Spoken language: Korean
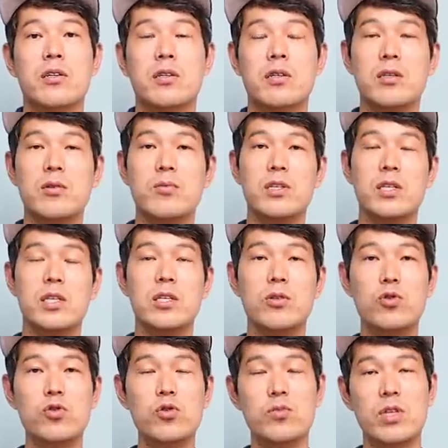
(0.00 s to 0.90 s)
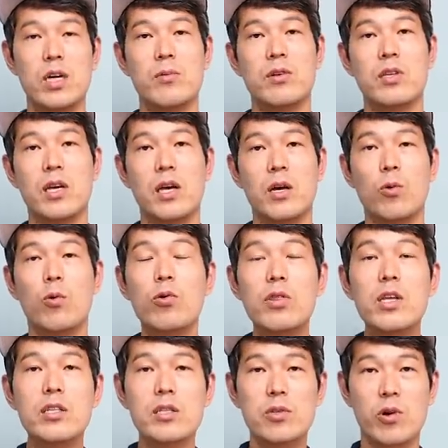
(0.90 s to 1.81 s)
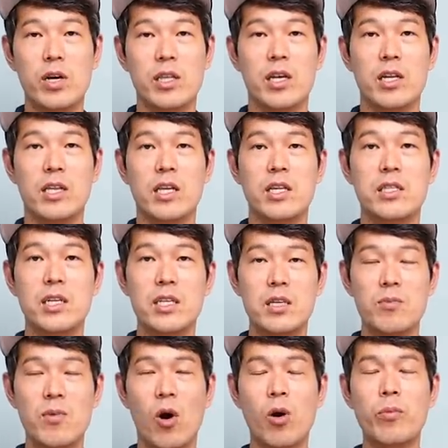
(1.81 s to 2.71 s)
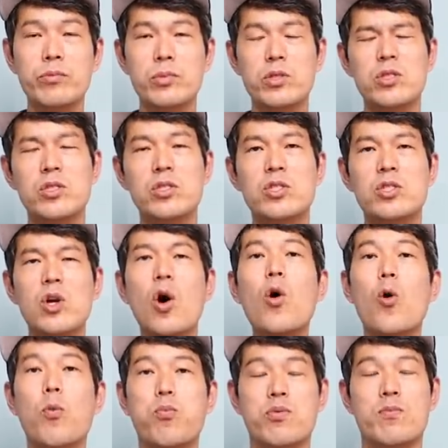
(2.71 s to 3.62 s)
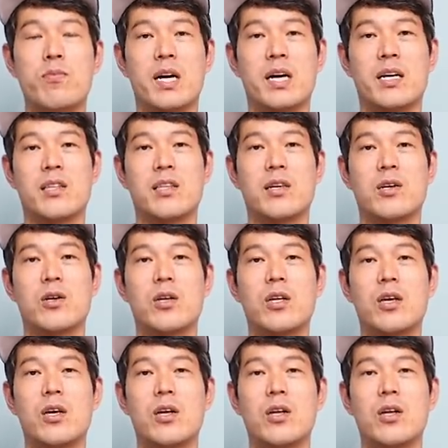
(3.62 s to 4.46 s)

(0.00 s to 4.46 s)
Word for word: 그러면 이쯤 되면 되게 꼰대스러워야 되는데 이사님이 엄청 오픈 마인드예요.